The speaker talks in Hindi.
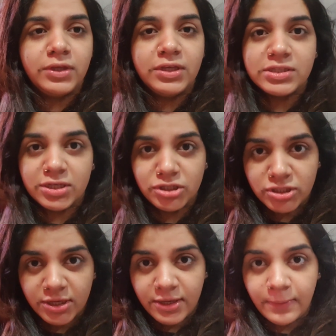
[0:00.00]
ये सच
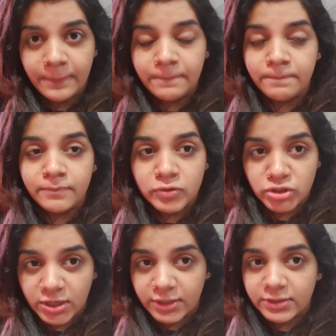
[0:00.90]
है
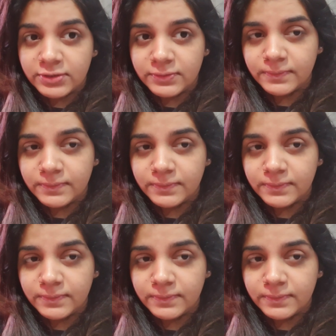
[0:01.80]
शायद